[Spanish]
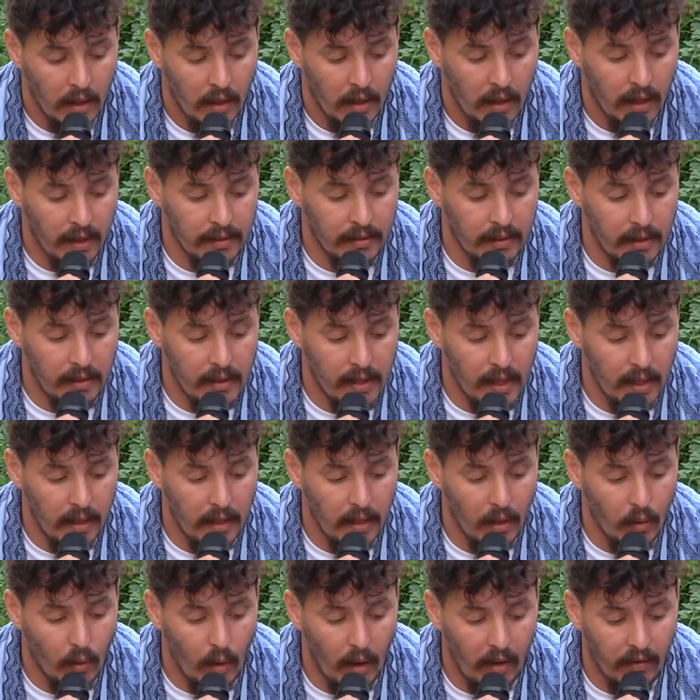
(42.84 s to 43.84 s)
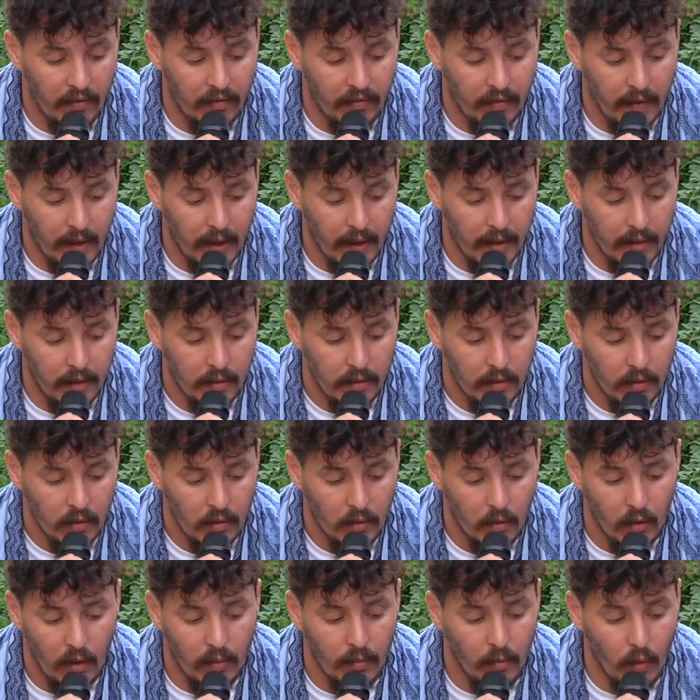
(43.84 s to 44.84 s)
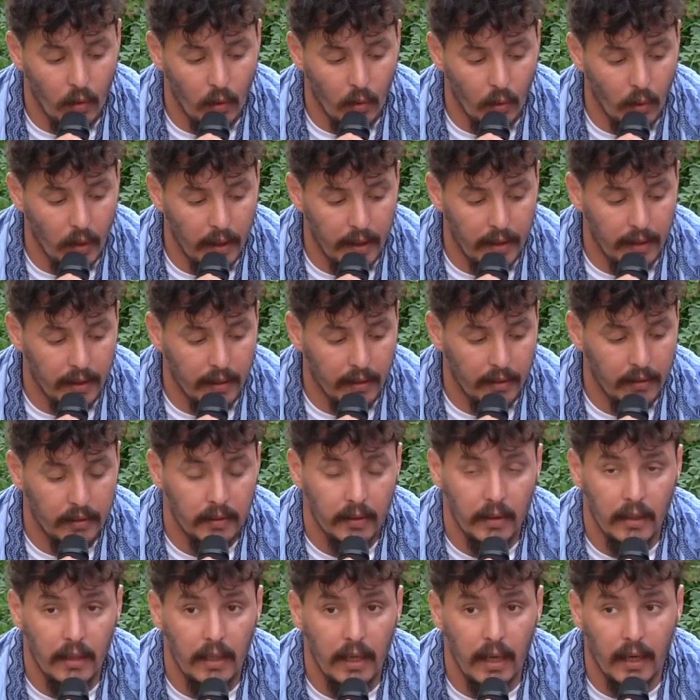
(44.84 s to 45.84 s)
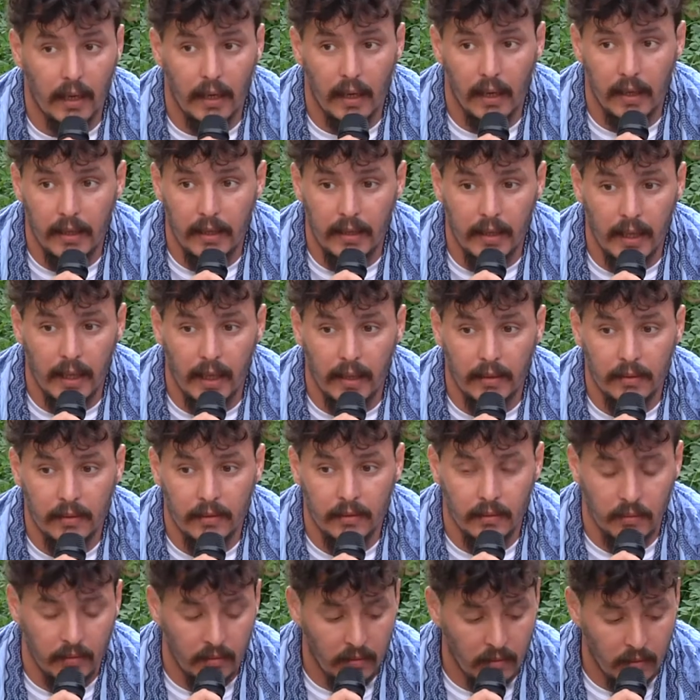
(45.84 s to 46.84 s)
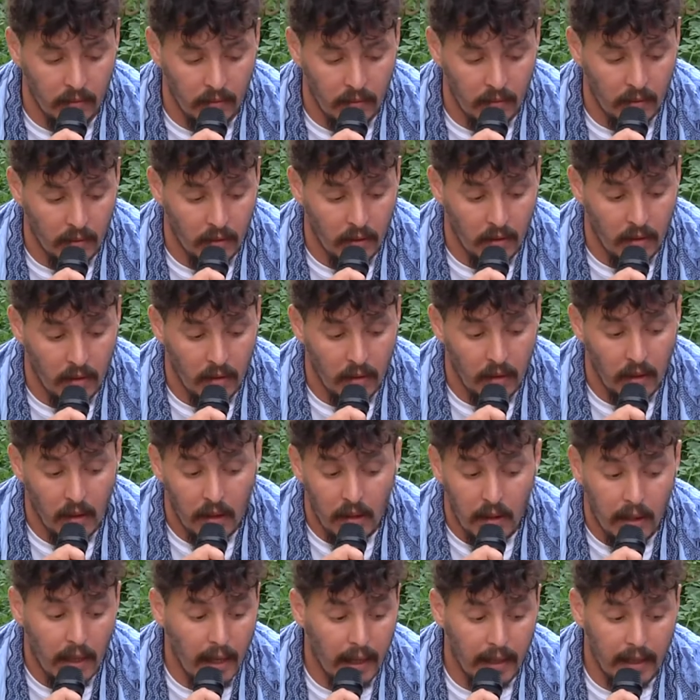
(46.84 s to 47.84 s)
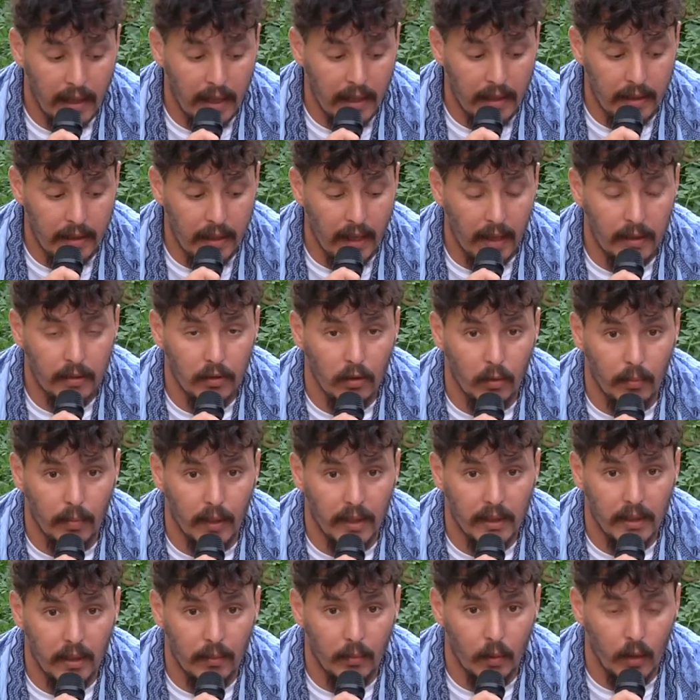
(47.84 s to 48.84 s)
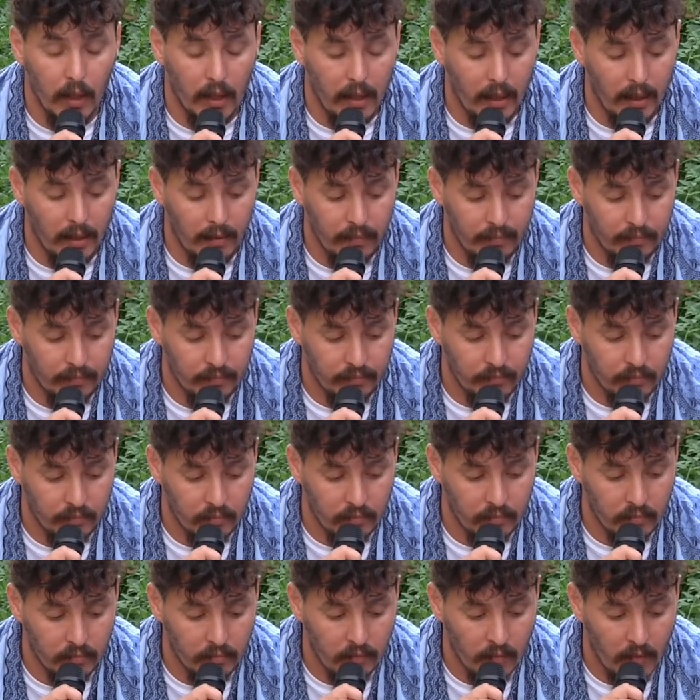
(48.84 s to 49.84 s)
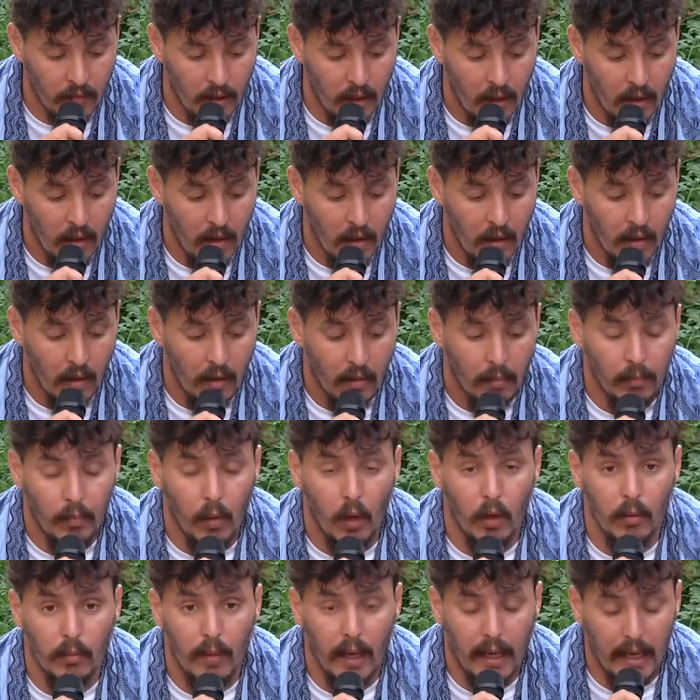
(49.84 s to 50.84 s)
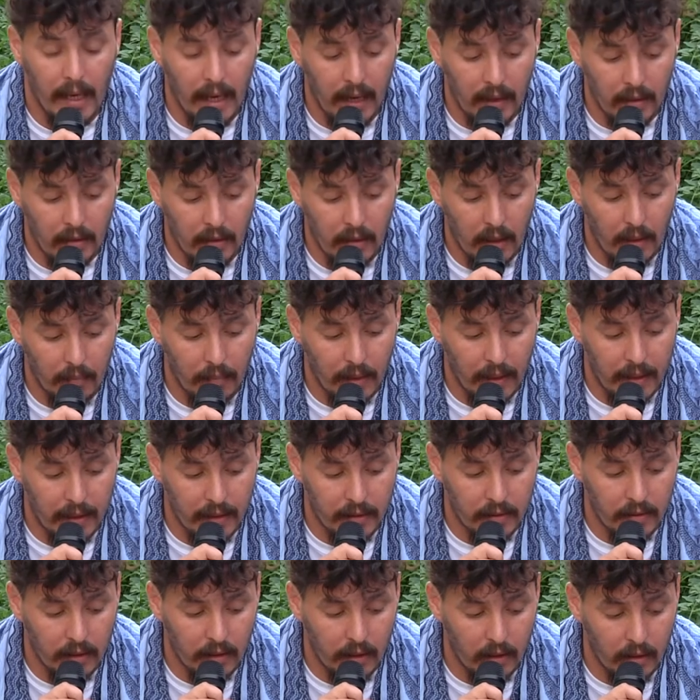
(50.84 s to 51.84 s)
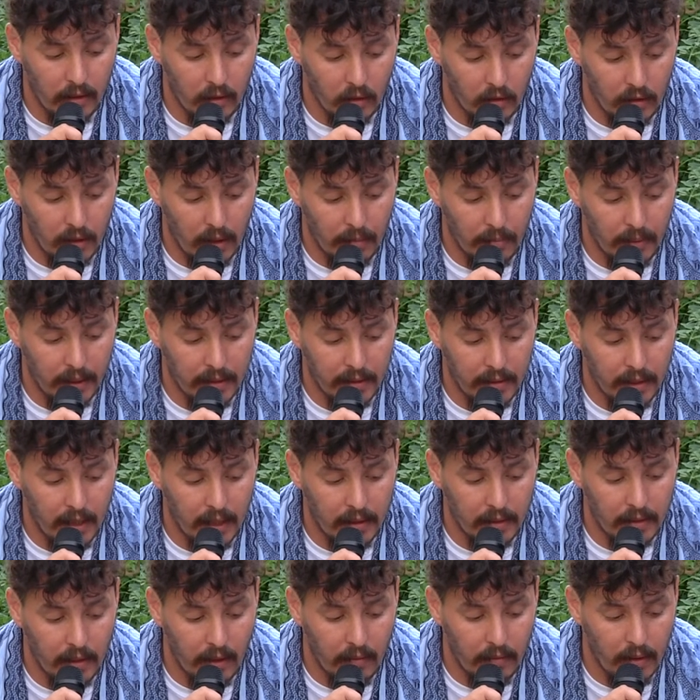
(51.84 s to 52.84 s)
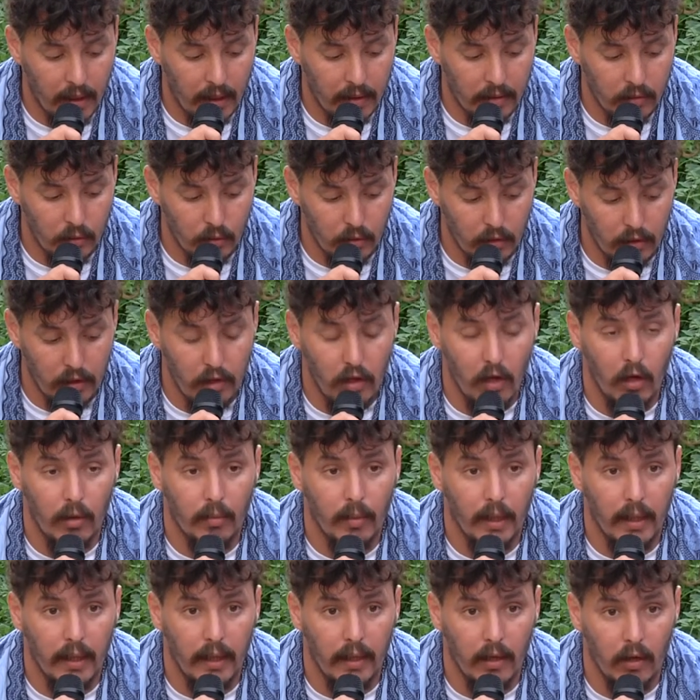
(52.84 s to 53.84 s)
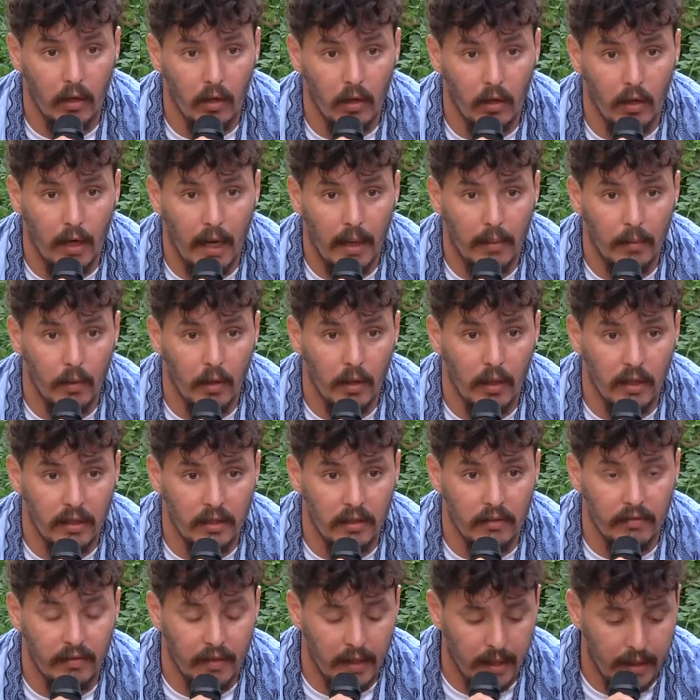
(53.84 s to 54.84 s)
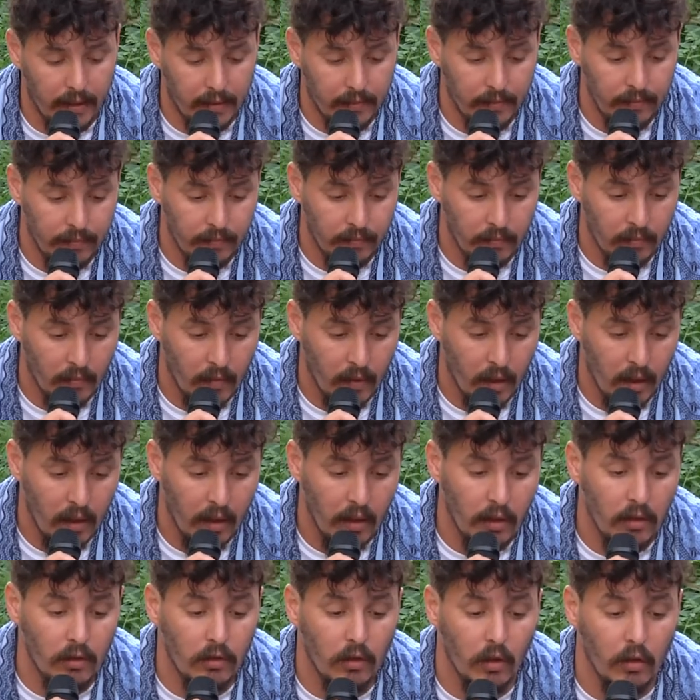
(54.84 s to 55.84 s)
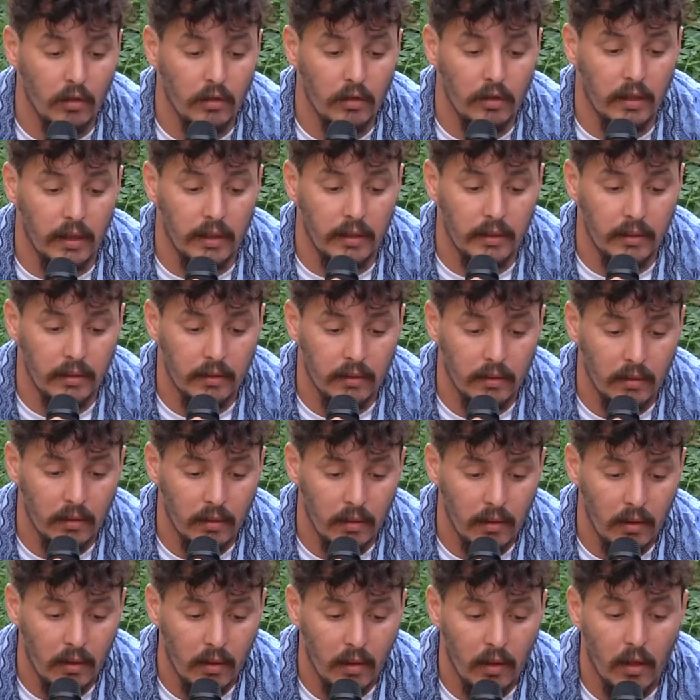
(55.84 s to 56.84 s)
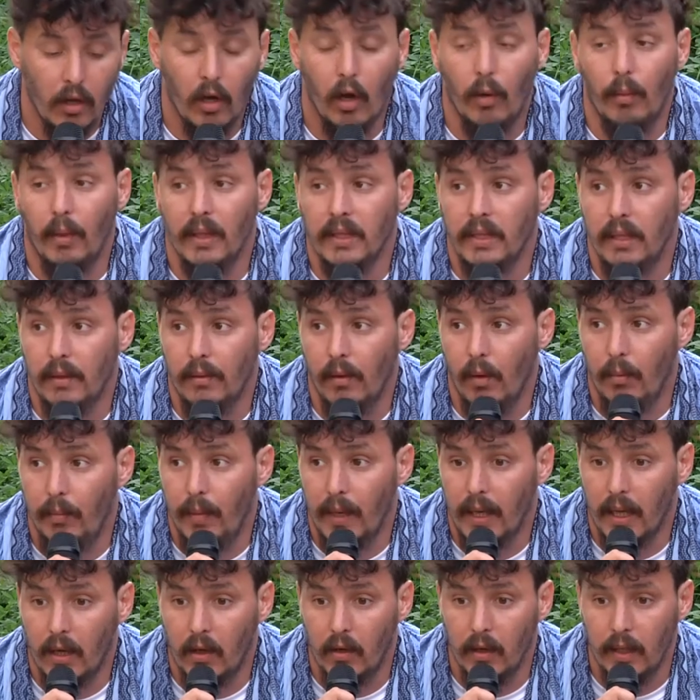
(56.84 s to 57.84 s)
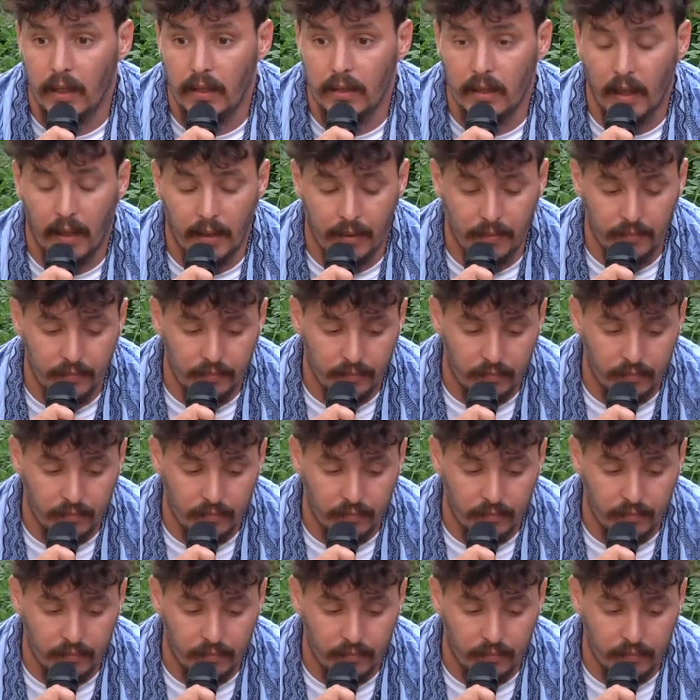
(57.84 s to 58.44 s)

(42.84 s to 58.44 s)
La señal de Wi-Fi no es muy buena y la realidad, la realidad no pasa por acá. Paul McCartney aparece en otra pantalla hablando un idioma que no logramos descifrar. Entonces, ¿cómo hacemos para conectar?